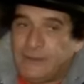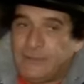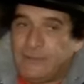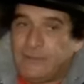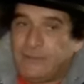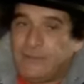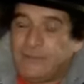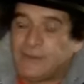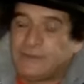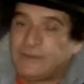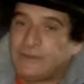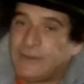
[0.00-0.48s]

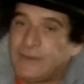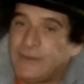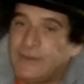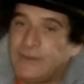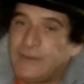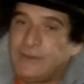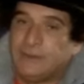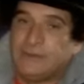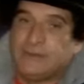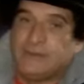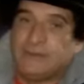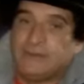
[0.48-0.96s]

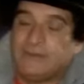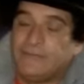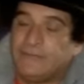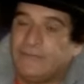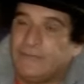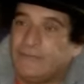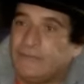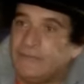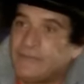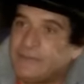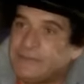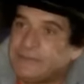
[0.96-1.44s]
بالتيار
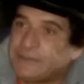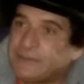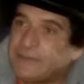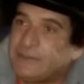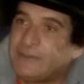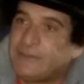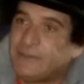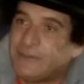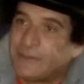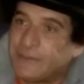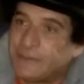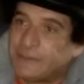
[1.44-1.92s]
النفسي في
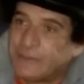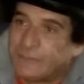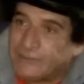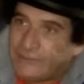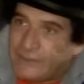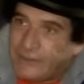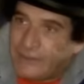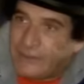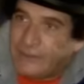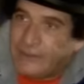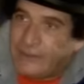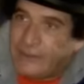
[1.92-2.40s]
السينما
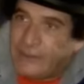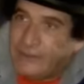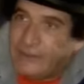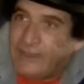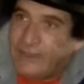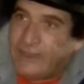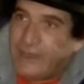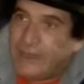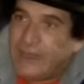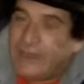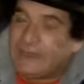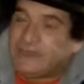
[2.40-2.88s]
المصرية
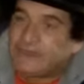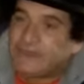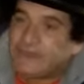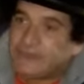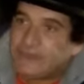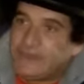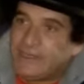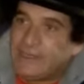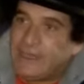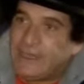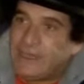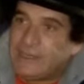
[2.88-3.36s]

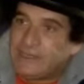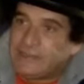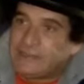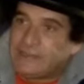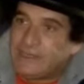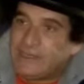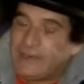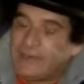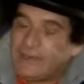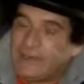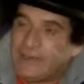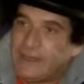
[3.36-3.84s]
الشيء
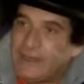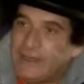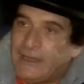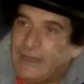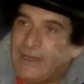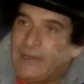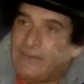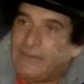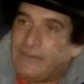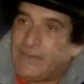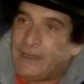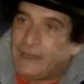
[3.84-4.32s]
الذي
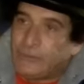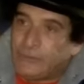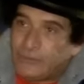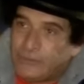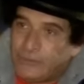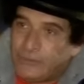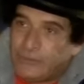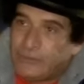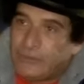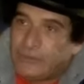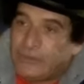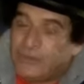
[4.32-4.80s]
لم
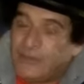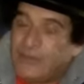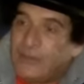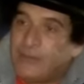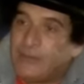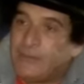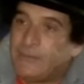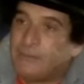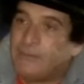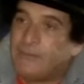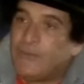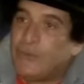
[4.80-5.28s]
يكن
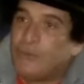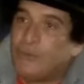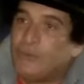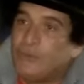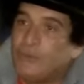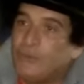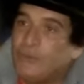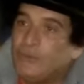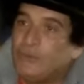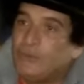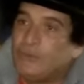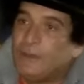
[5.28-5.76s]

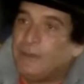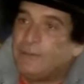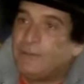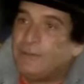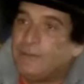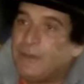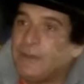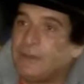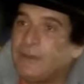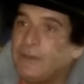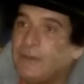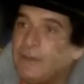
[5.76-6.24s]
موجودا
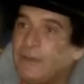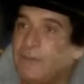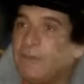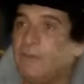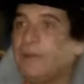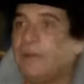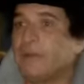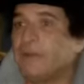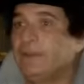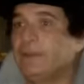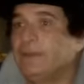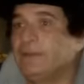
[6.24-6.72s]
من
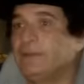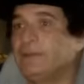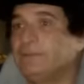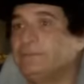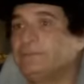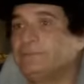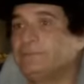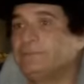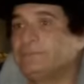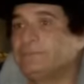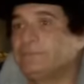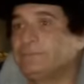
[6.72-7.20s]
قبله
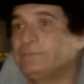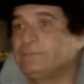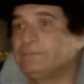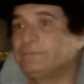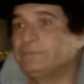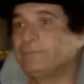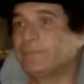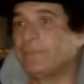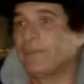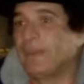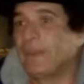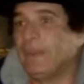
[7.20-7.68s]

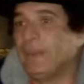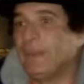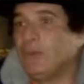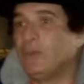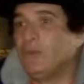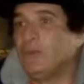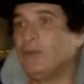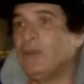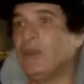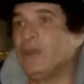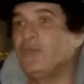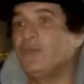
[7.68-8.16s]

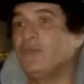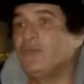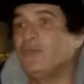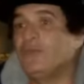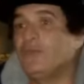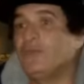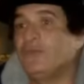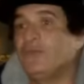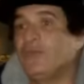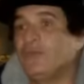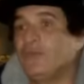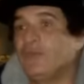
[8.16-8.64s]
ولو
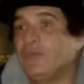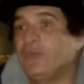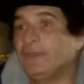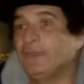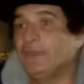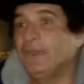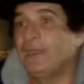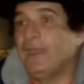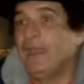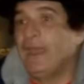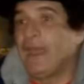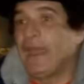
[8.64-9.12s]
في
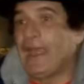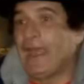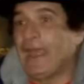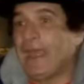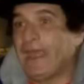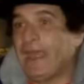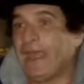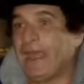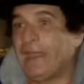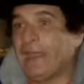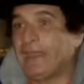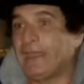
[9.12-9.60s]

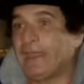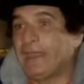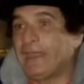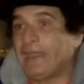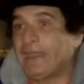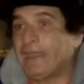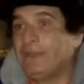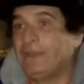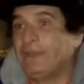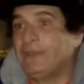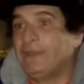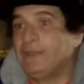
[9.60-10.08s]

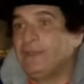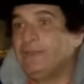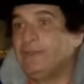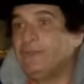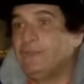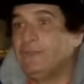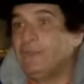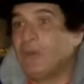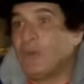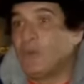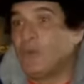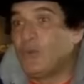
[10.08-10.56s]
حاجة
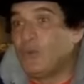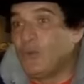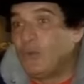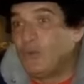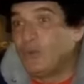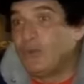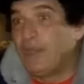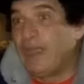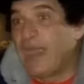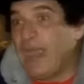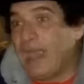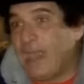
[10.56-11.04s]

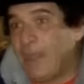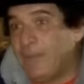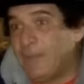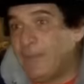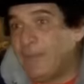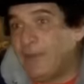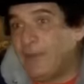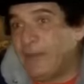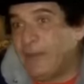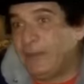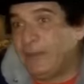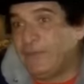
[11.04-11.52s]
موجودة
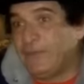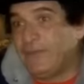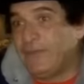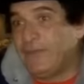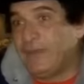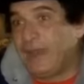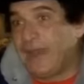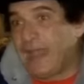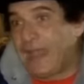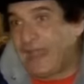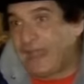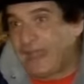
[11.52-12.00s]
قبلي
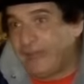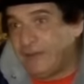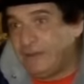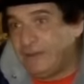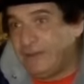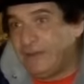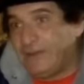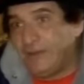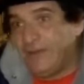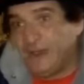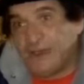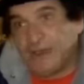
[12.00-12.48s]
في الحاجات
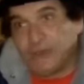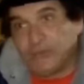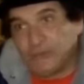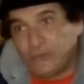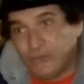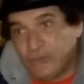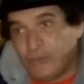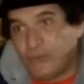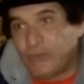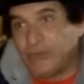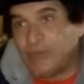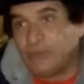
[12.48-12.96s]
دي
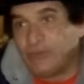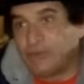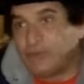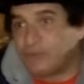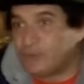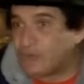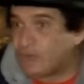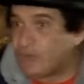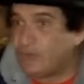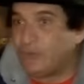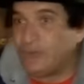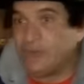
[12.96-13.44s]
أرجوك أنك
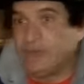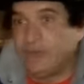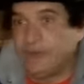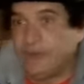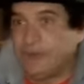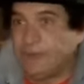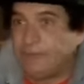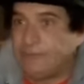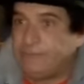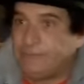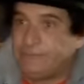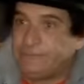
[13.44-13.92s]

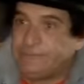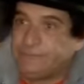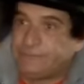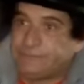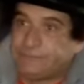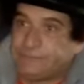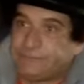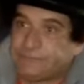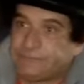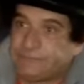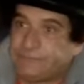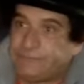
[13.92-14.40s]
تذكريها
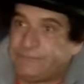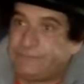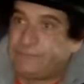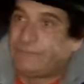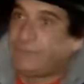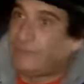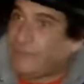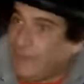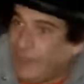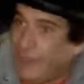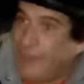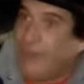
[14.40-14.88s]

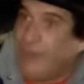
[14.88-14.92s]
قبل